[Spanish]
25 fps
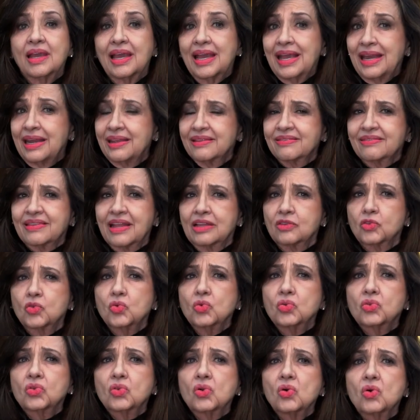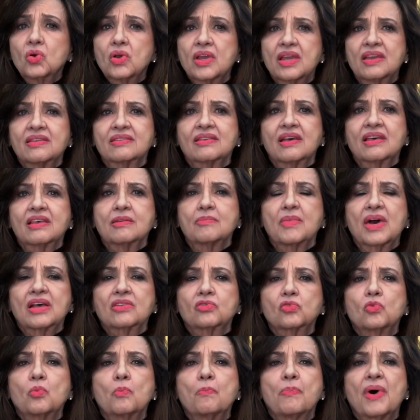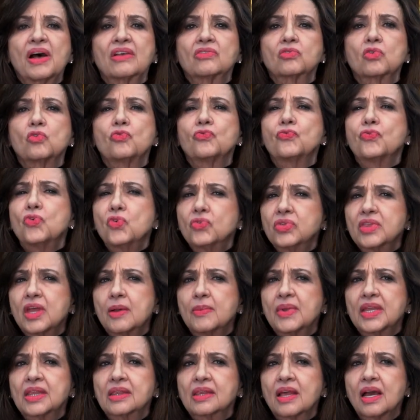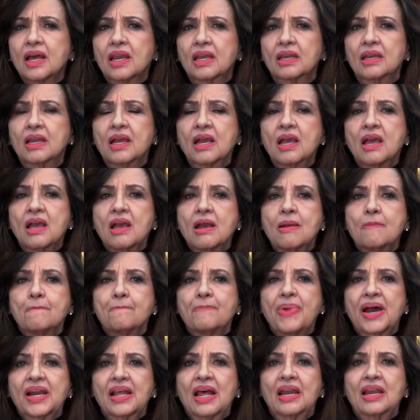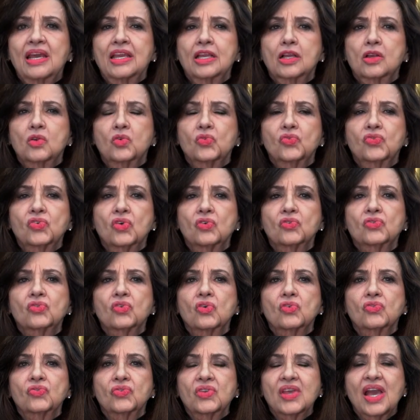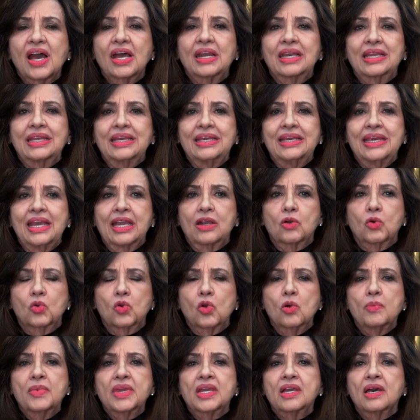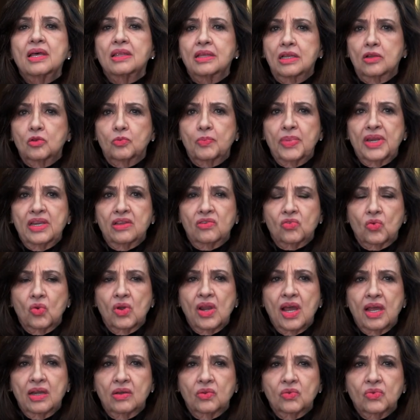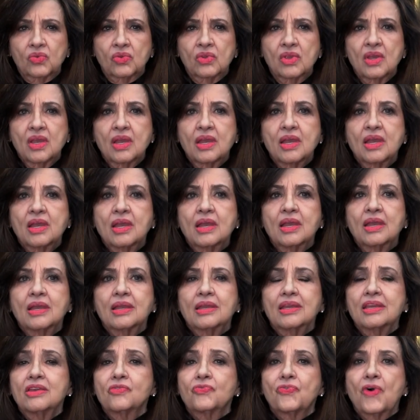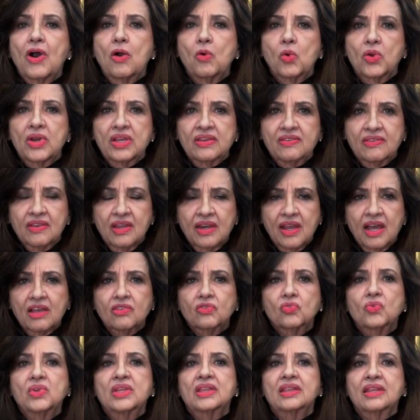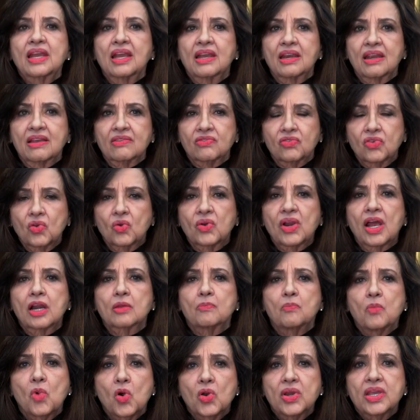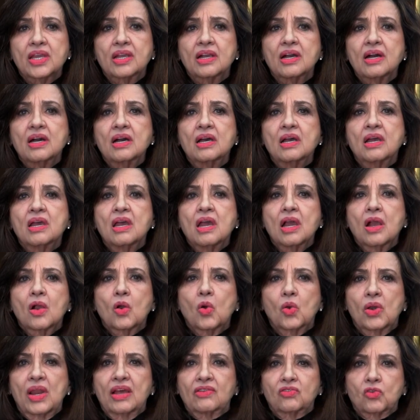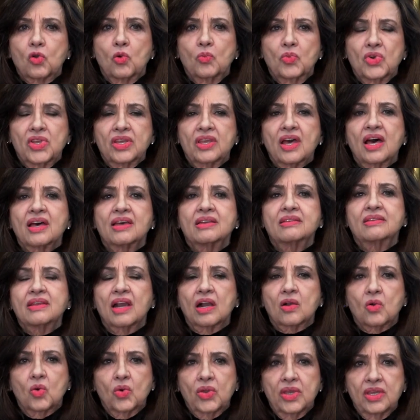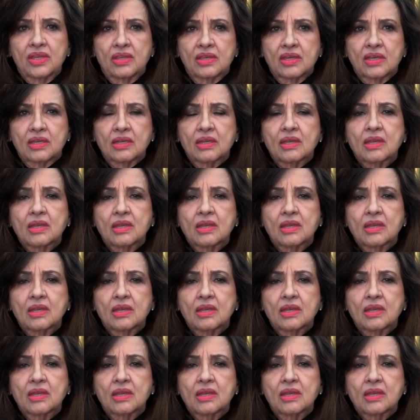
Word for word: El estatuto es además un paso fundamental para la inclusión social y económica de los venezolanos y favorecerá su integración armónica con las comunidades de acogida.